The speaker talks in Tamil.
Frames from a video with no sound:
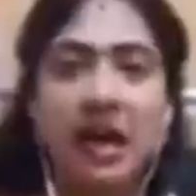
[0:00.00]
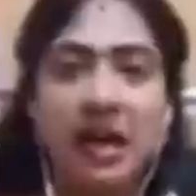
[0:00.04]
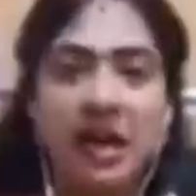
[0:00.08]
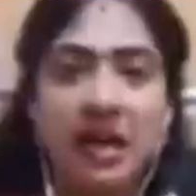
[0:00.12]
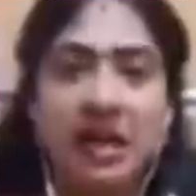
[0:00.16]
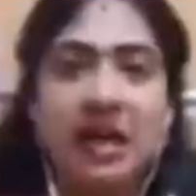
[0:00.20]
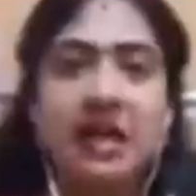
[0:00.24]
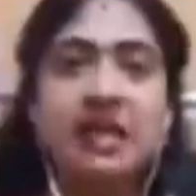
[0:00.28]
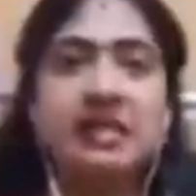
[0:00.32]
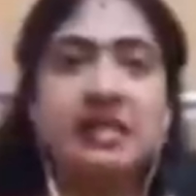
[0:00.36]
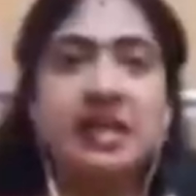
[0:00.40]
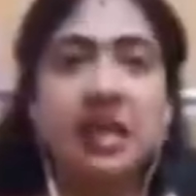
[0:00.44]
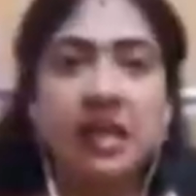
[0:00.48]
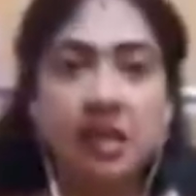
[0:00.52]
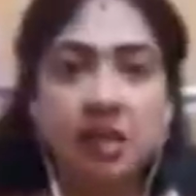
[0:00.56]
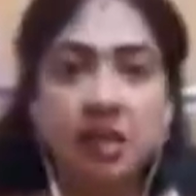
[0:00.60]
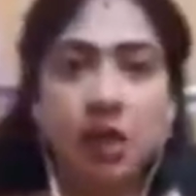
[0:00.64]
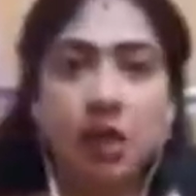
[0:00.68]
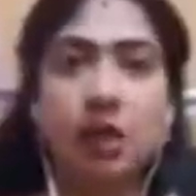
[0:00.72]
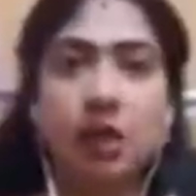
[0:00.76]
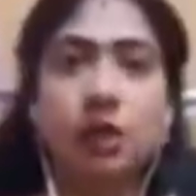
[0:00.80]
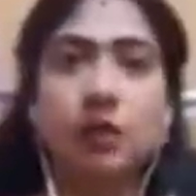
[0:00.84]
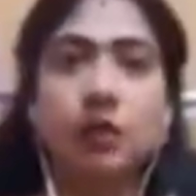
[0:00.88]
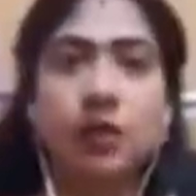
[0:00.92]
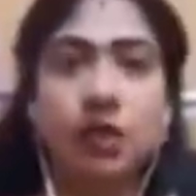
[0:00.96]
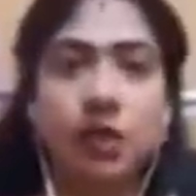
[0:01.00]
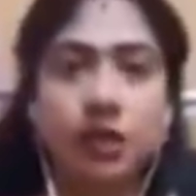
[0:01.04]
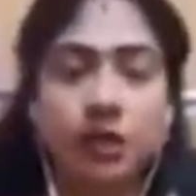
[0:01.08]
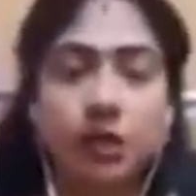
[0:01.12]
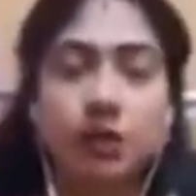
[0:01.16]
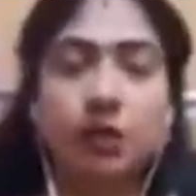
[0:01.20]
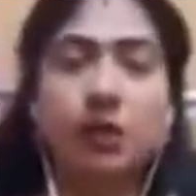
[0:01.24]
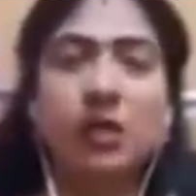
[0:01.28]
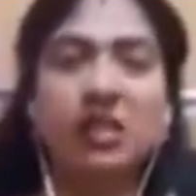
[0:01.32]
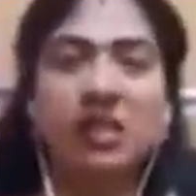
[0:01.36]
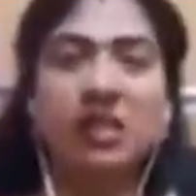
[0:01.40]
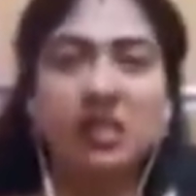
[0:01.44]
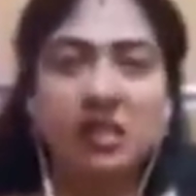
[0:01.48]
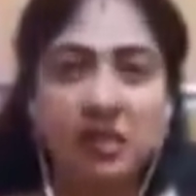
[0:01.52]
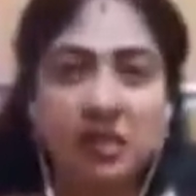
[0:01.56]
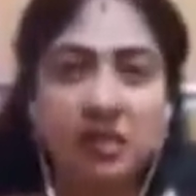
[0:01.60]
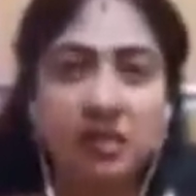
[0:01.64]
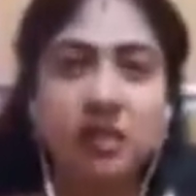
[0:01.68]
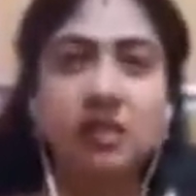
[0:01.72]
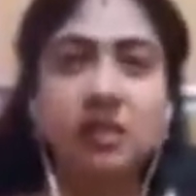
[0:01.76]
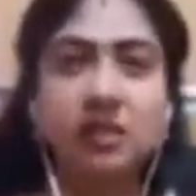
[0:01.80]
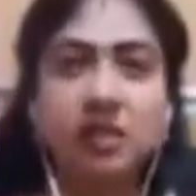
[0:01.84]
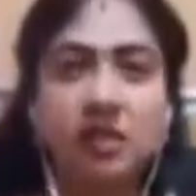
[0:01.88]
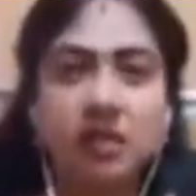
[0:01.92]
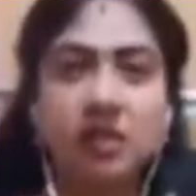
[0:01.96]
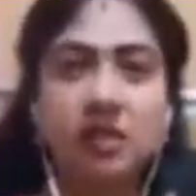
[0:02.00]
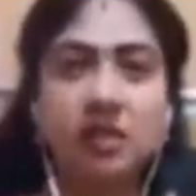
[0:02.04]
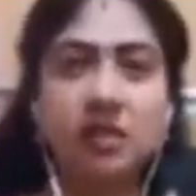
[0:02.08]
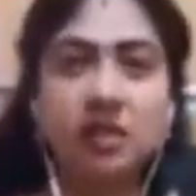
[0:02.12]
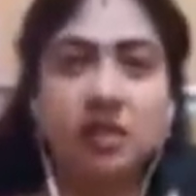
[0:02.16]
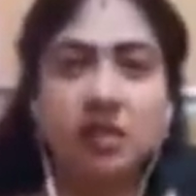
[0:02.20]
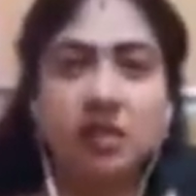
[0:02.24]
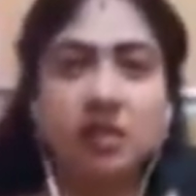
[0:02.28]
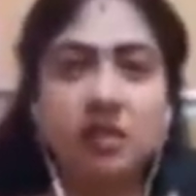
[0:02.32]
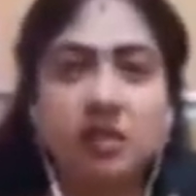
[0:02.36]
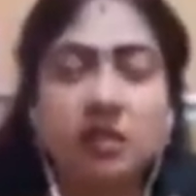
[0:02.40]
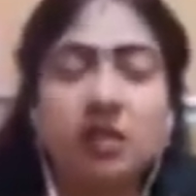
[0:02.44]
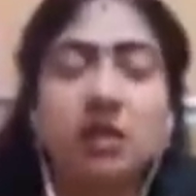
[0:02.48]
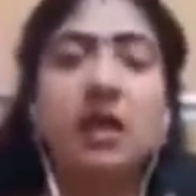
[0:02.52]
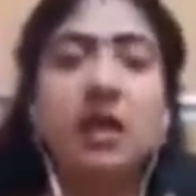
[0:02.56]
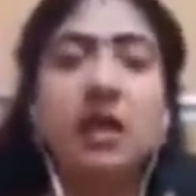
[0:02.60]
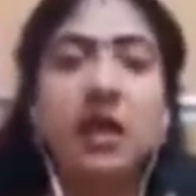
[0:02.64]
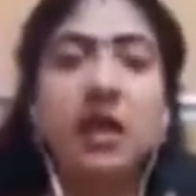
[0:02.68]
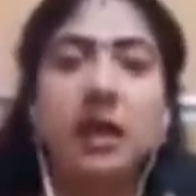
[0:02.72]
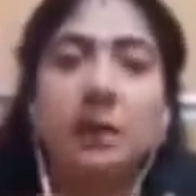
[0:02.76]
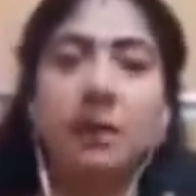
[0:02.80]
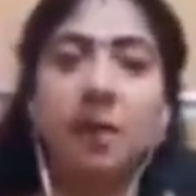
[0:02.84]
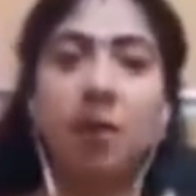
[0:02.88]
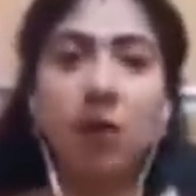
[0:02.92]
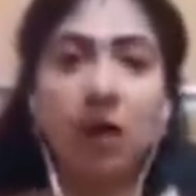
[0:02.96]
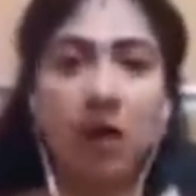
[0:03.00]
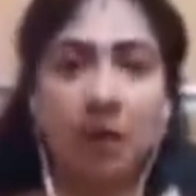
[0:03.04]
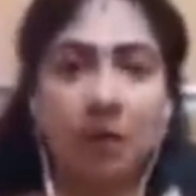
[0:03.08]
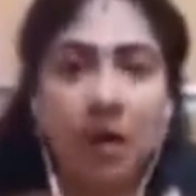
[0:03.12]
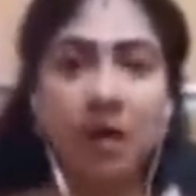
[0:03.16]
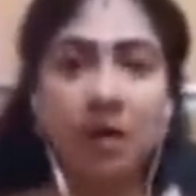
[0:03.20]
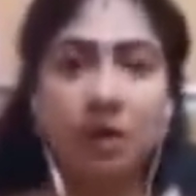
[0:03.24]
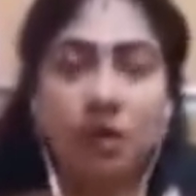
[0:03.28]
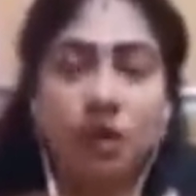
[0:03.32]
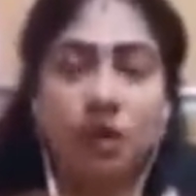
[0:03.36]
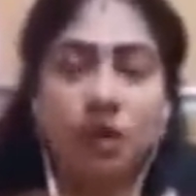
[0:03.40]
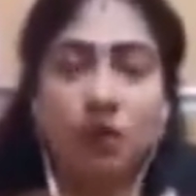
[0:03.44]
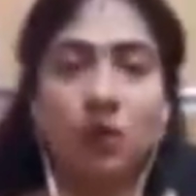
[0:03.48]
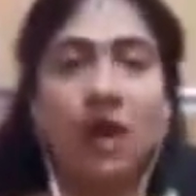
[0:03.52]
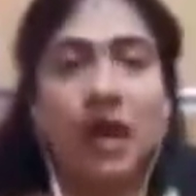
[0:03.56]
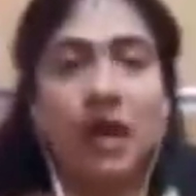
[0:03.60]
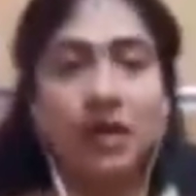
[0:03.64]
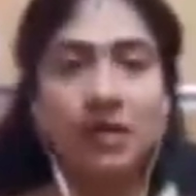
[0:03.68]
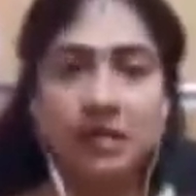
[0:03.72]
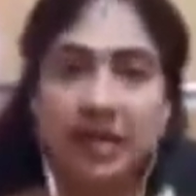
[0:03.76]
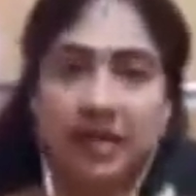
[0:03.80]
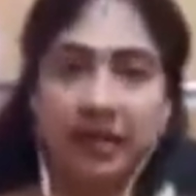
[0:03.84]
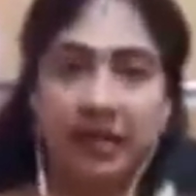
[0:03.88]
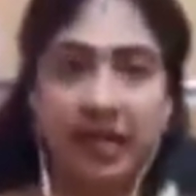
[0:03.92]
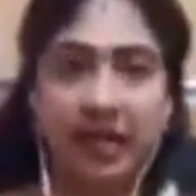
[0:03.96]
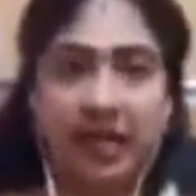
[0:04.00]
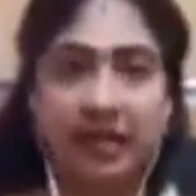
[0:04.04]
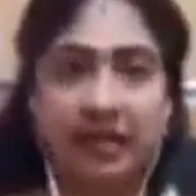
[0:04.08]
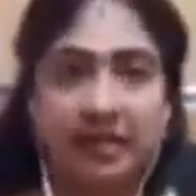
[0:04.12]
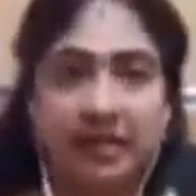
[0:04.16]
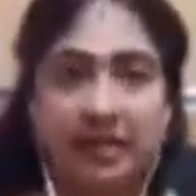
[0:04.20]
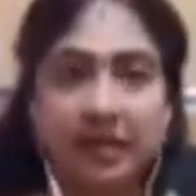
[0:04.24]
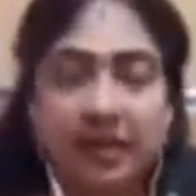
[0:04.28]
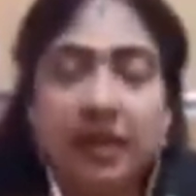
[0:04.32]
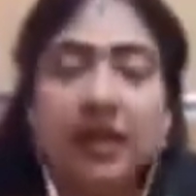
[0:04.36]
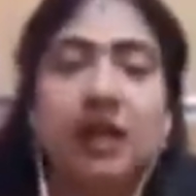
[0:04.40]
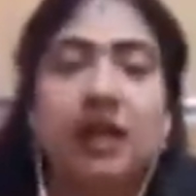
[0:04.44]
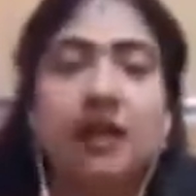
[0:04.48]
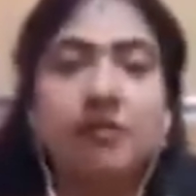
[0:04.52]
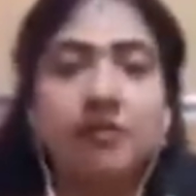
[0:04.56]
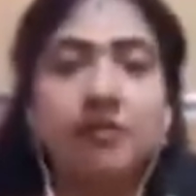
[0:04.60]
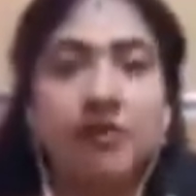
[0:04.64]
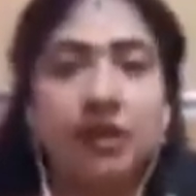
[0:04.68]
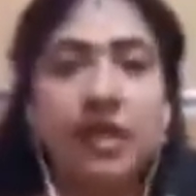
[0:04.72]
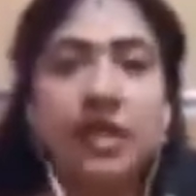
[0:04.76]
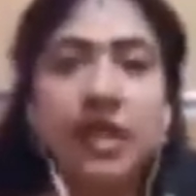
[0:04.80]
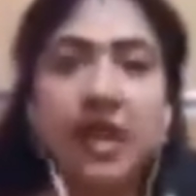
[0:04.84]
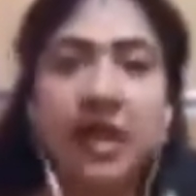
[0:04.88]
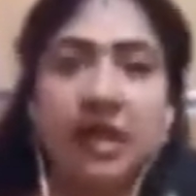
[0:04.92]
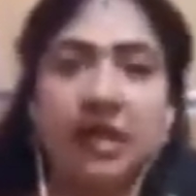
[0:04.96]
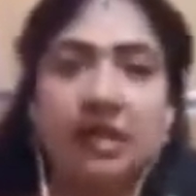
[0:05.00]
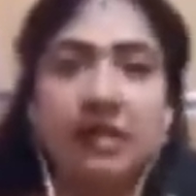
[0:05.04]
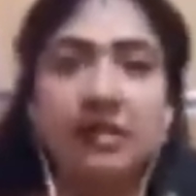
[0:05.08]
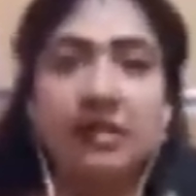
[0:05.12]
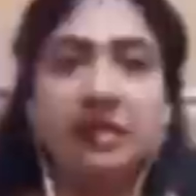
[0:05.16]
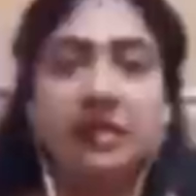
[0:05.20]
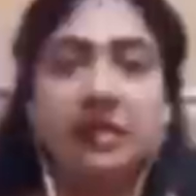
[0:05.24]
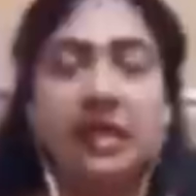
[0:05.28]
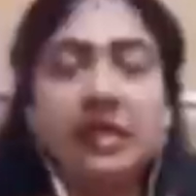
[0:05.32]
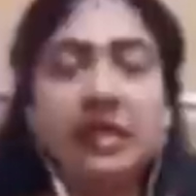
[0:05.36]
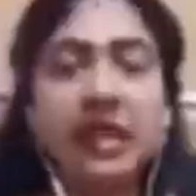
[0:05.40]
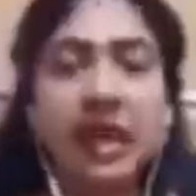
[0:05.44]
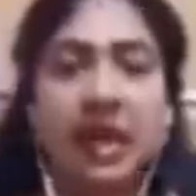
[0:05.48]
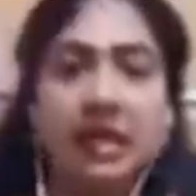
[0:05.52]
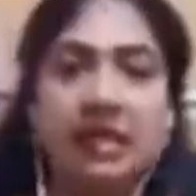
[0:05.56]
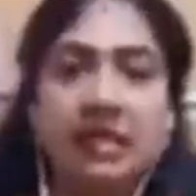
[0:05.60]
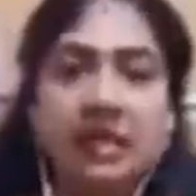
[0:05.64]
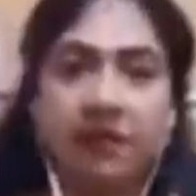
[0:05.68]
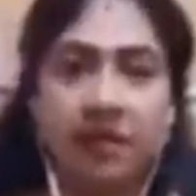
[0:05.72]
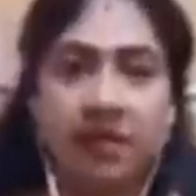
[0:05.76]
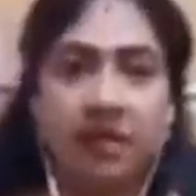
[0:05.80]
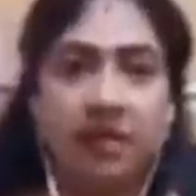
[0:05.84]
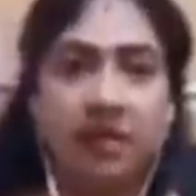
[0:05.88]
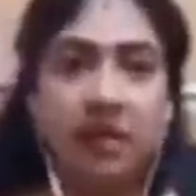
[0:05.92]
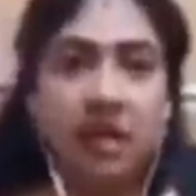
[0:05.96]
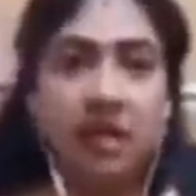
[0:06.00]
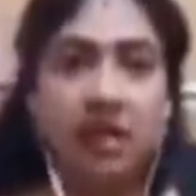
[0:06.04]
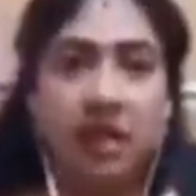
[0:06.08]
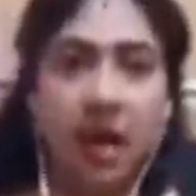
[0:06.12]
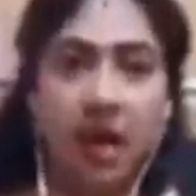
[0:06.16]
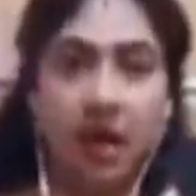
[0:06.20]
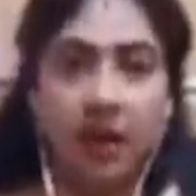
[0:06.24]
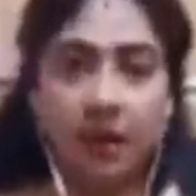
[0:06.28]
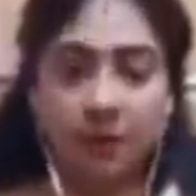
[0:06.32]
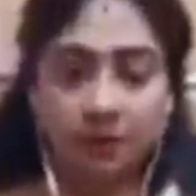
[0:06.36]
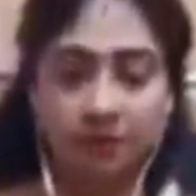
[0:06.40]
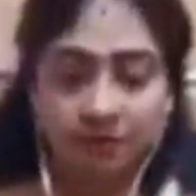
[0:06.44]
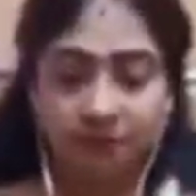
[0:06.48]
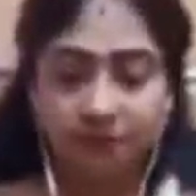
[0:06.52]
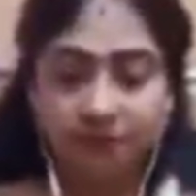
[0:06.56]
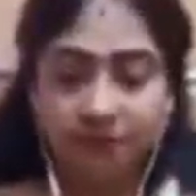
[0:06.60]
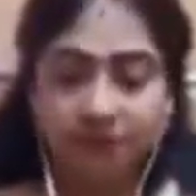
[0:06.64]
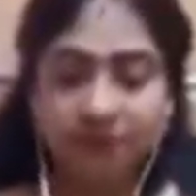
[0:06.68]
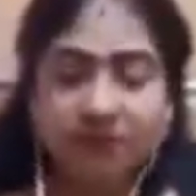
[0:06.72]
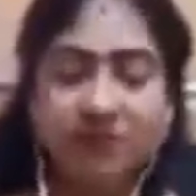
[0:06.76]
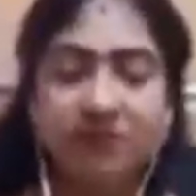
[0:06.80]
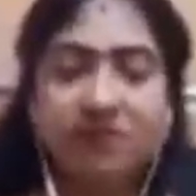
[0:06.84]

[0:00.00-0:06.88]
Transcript: எல்லா நல்ல செல்களையும் டிஷ்யூக்களையும் தின்னு தின்னு தின்னு நம்ம உடம்பு அழிச்சிடும் அதுதான் கேன்சர் ஃப்ரீ ரேடிக்கல்ஸ் தான் கேன்சர் வர்றதுக்கு காரணம்